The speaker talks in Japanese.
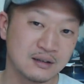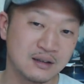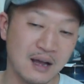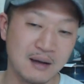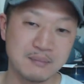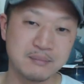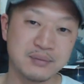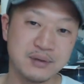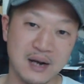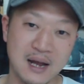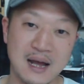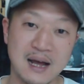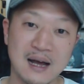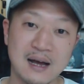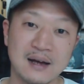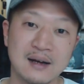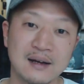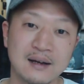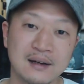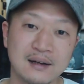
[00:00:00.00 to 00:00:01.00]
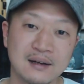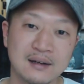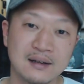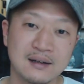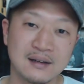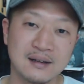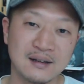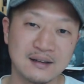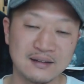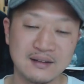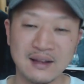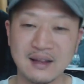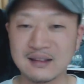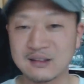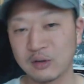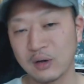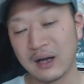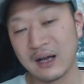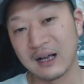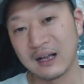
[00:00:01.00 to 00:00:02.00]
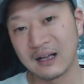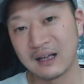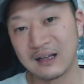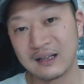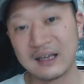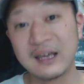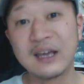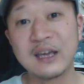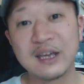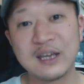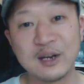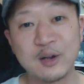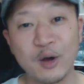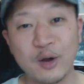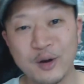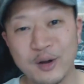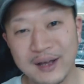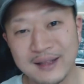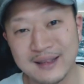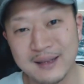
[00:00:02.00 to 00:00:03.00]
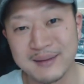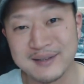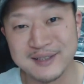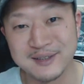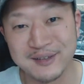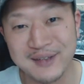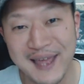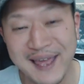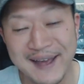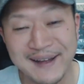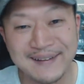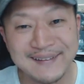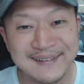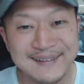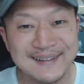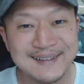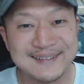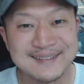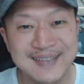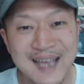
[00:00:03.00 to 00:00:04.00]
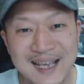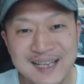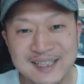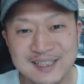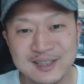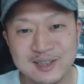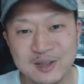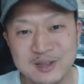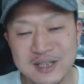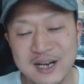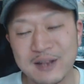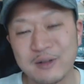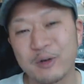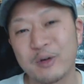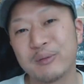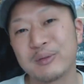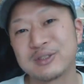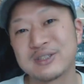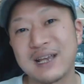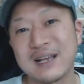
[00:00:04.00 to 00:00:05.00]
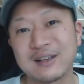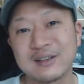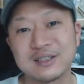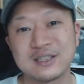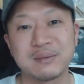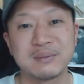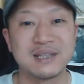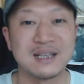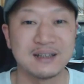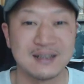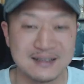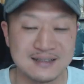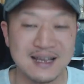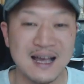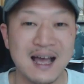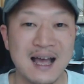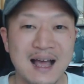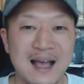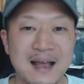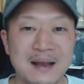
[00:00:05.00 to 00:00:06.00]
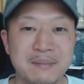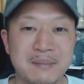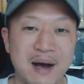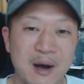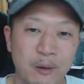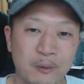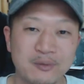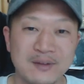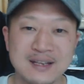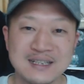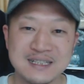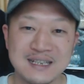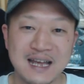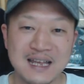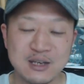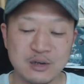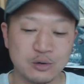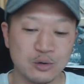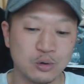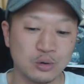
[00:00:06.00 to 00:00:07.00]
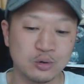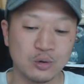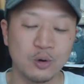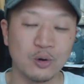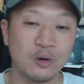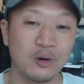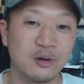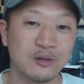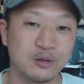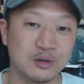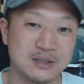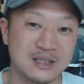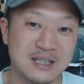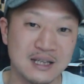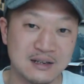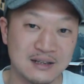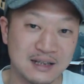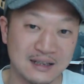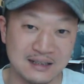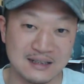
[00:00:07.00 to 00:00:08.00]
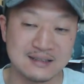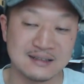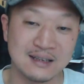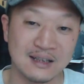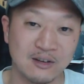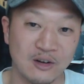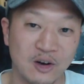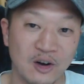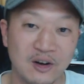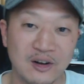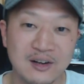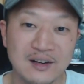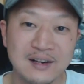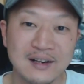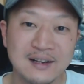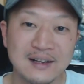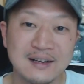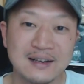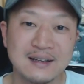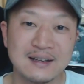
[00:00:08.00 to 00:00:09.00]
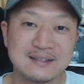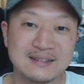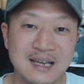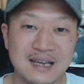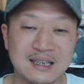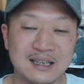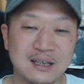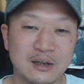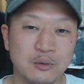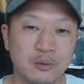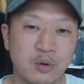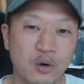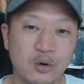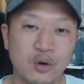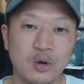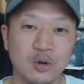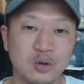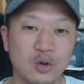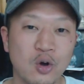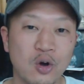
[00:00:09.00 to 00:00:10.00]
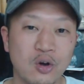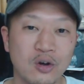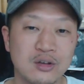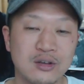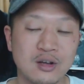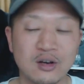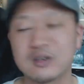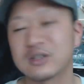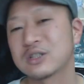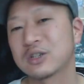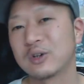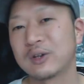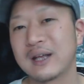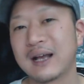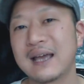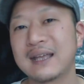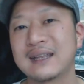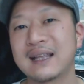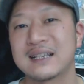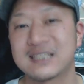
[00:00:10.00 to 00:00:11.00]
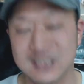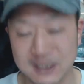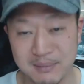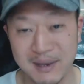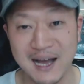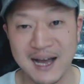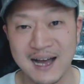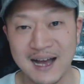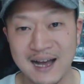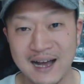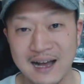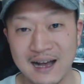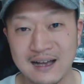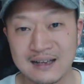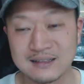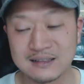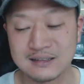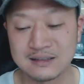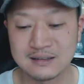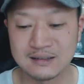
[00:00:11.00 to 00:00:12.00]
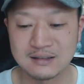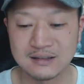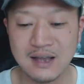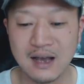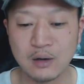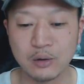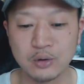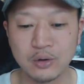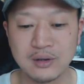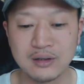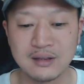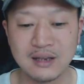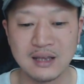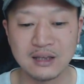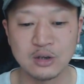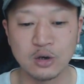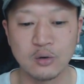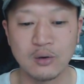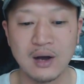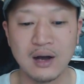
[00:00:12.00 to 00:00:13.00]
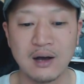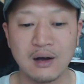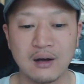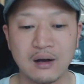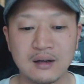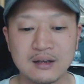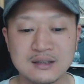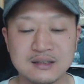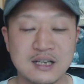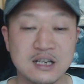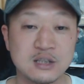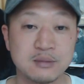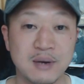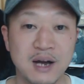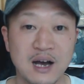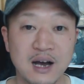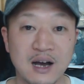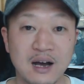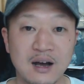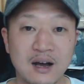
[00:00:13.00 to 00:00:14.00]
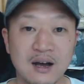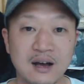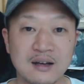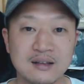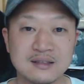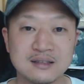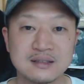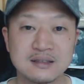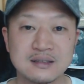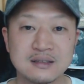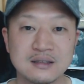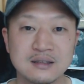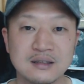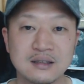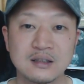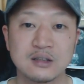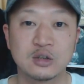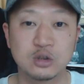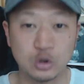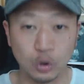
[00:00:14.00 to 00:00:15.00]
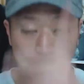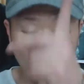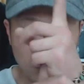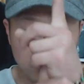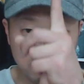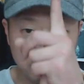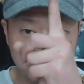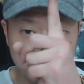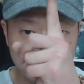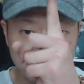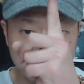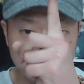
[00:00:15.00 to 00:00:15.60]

Tumblr、うん、なんとか、いろいろやってますので、ぜひそちらの方もチェックしてみてください。まあ、同じ内容のことを載せてるだけですけど、ぜひ、フォローとよろしくお願いいたします。では、この辺で今日は失礼します。ドン！